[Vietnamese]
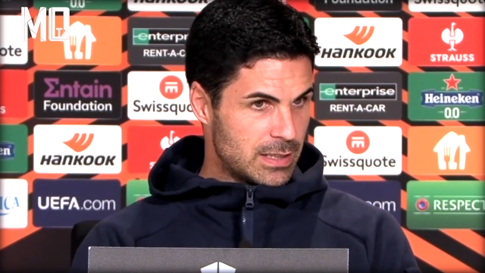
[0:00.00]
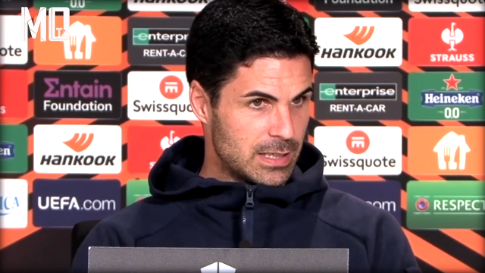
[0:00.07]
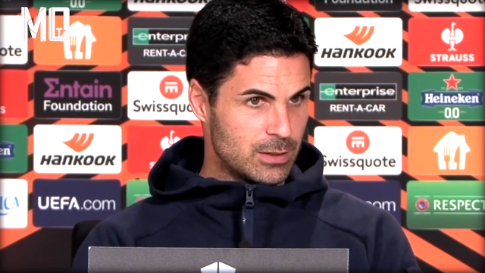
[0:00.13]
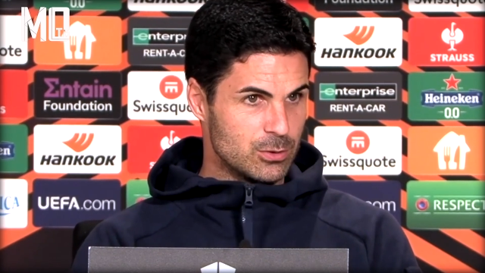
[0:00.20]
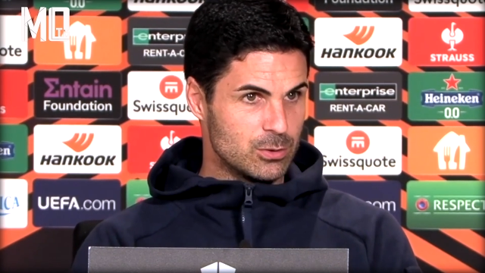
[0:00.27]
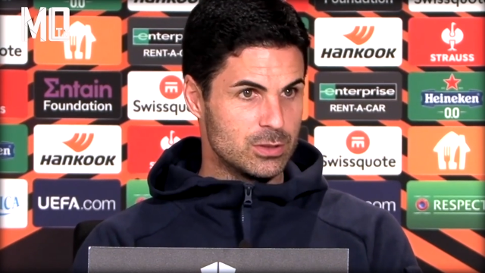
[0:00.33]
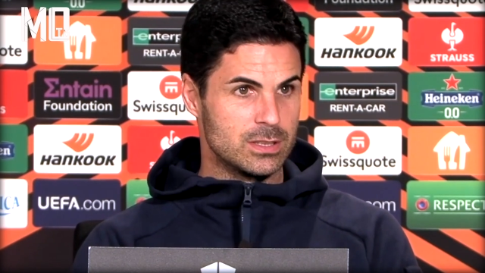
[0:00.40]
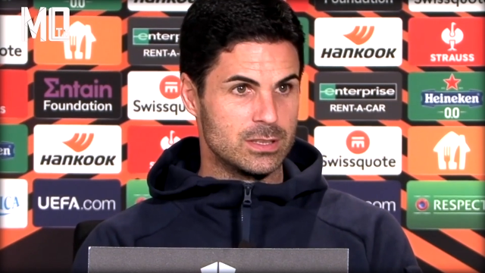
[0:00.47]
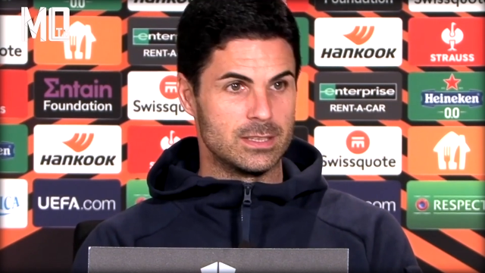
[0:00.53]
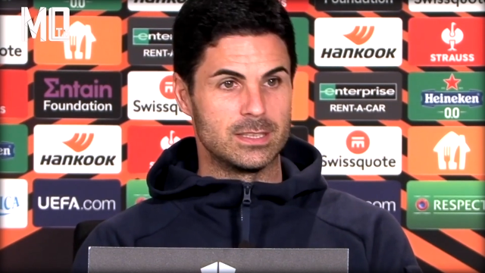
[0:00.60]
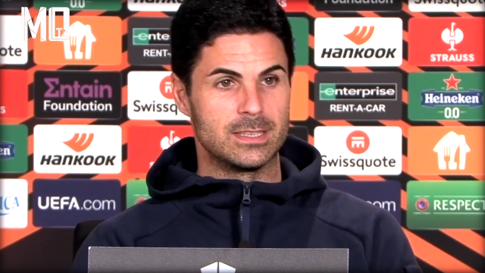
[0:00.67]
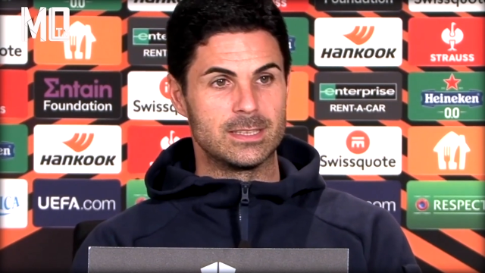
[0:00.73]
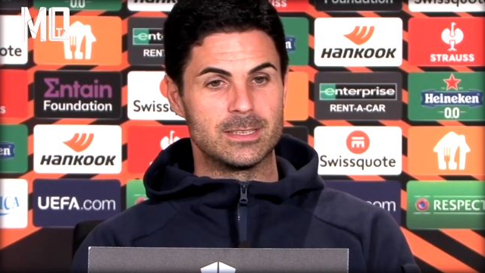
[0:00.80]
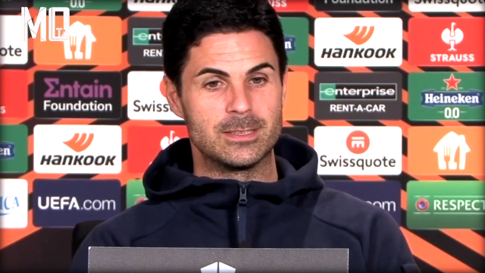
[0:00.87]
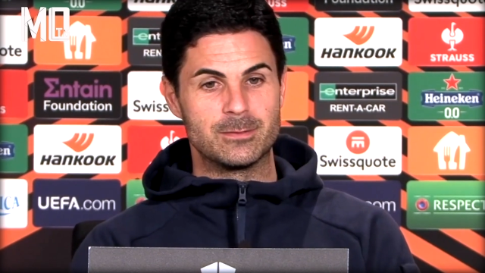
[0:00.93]
rồi thì cả những
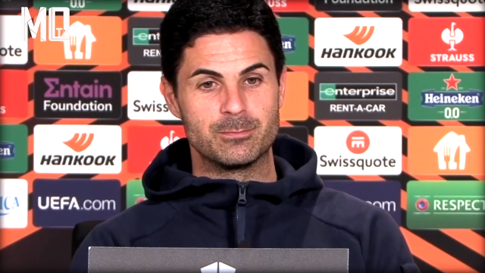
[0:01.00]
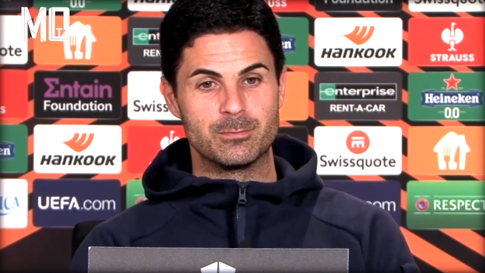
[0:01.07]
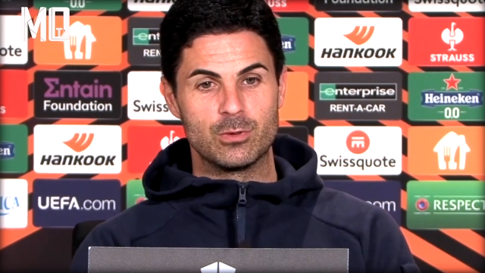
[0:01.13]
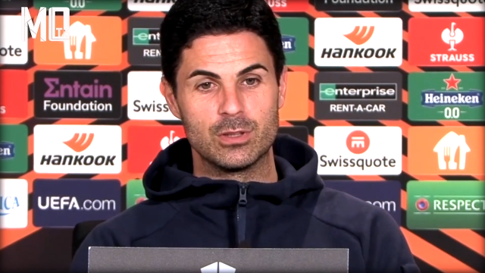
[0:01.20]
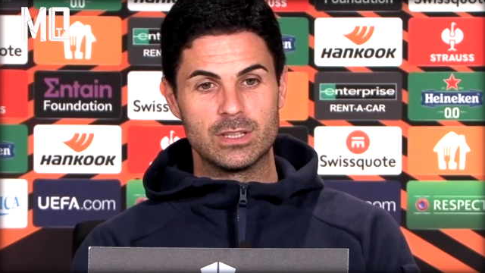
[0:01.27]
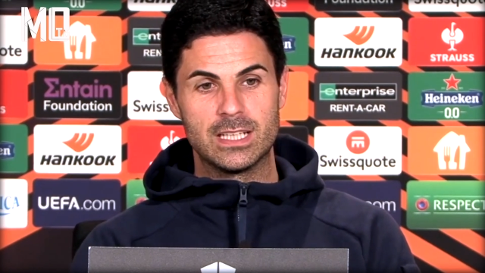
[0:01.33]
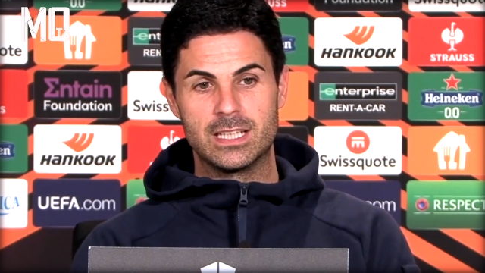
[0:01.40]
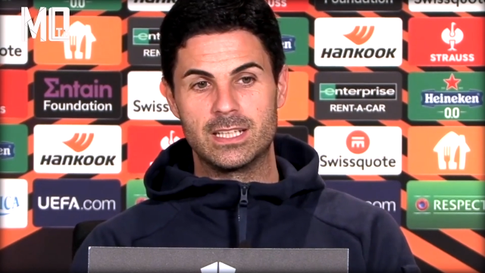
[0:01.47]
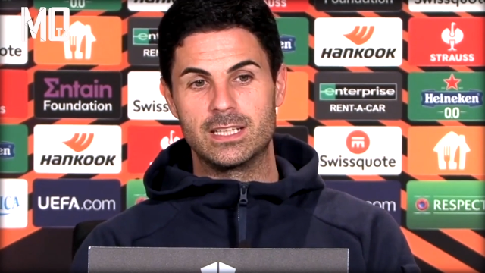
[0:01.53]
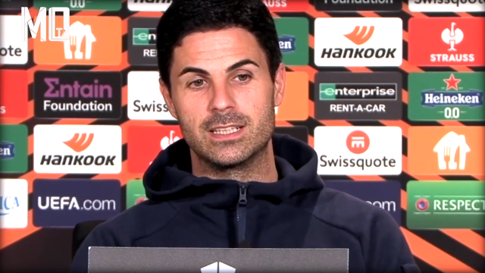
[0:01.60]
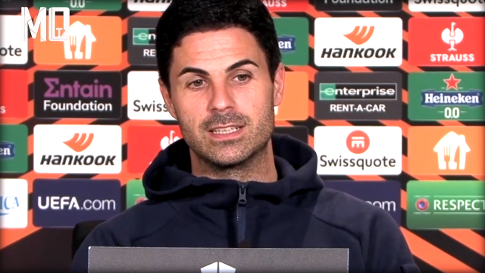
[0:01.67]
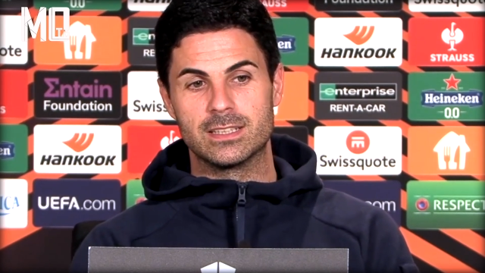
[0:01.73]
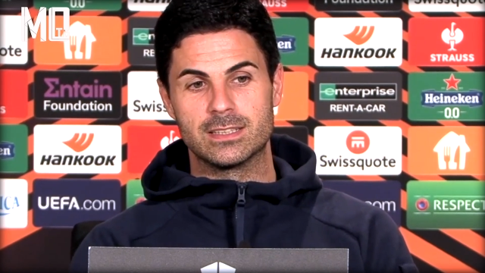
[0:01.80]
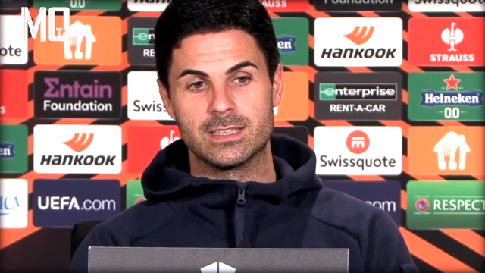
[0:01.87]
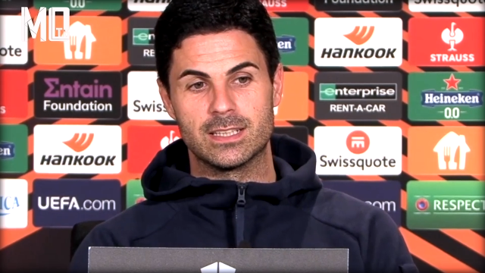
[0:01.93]
ý tưởng mà chúng
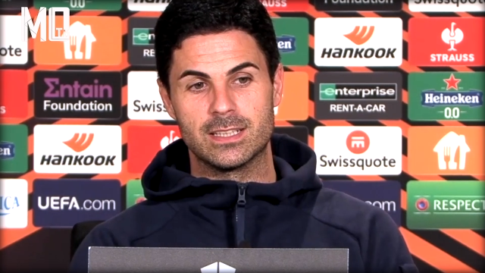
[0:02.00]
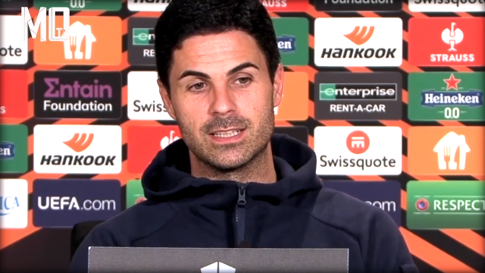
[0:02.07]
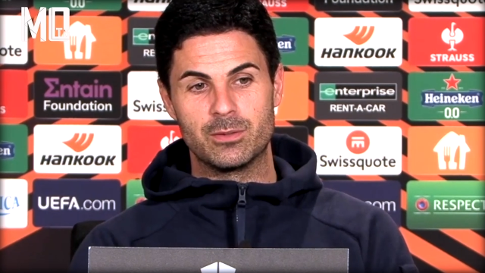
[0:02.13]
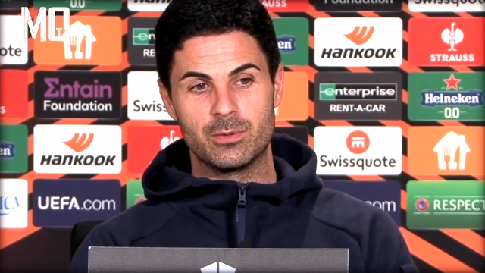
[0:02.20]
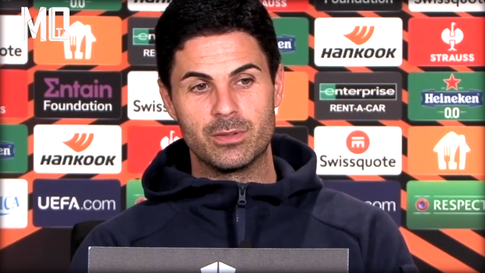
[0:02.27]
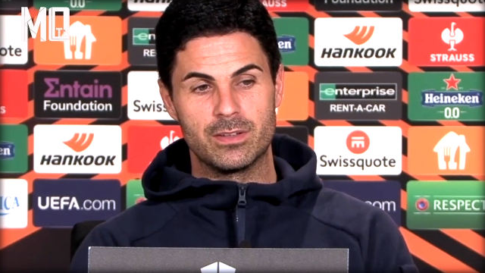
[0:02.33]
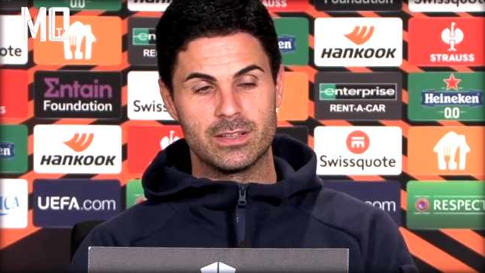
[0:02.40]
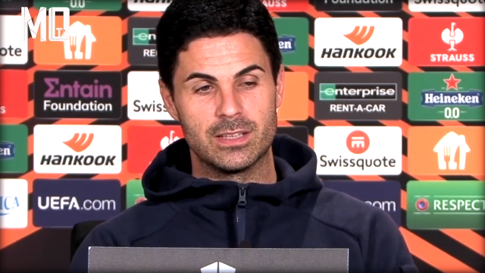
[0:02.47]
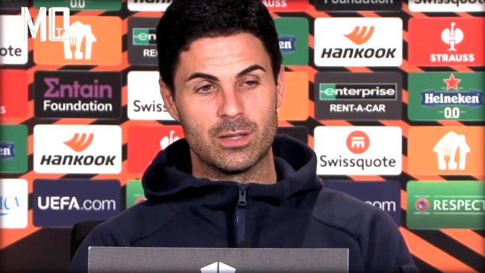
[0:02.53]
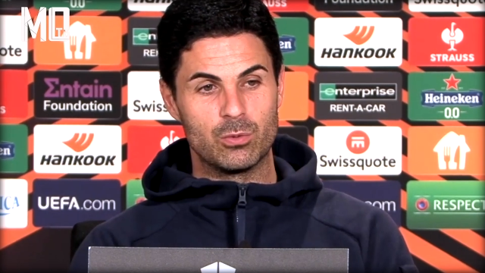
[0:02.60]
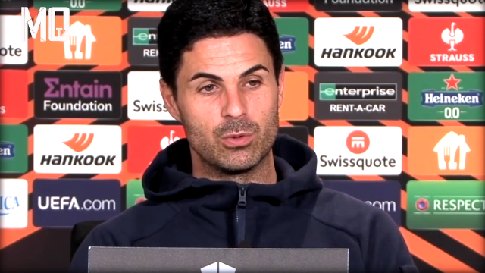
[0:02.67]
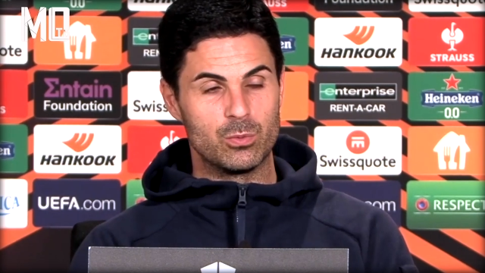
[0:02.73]
tôi luôn tận dụng ngay.